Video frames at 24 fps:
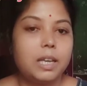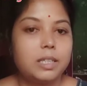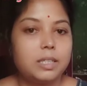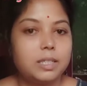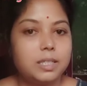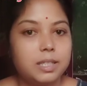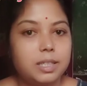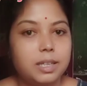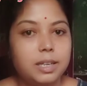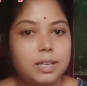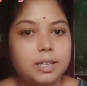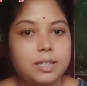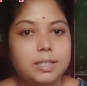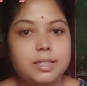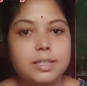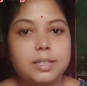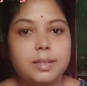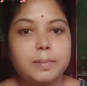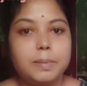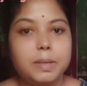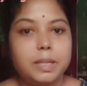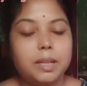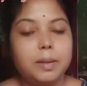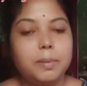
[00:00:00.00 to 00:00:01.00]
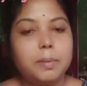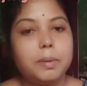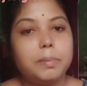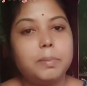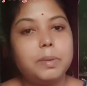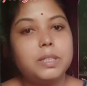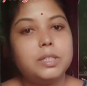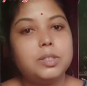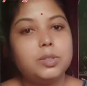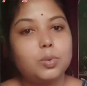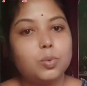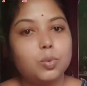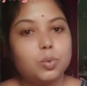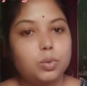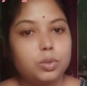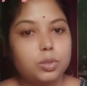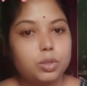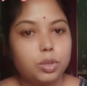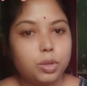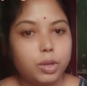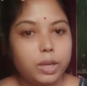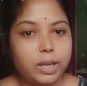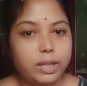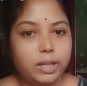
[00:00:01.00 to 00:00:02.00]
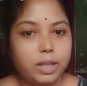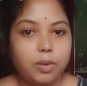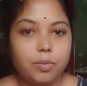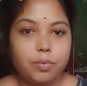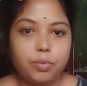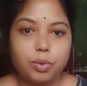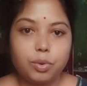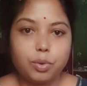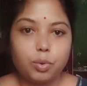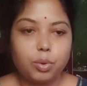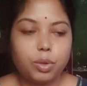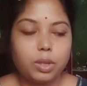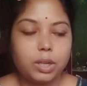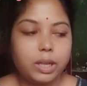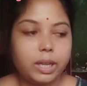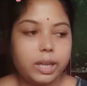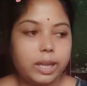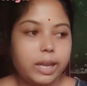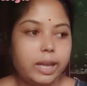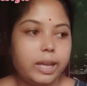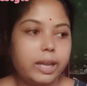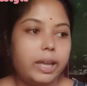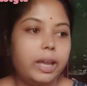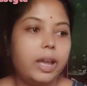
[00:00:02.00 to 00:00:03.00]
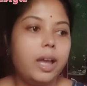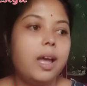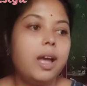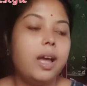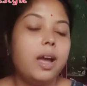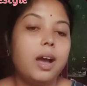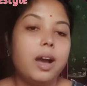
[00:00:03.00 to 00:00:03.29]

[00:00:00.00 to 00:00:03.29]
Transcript: इसी तरह से मतलब अभी स्कूल जो है ना वो खुल गया है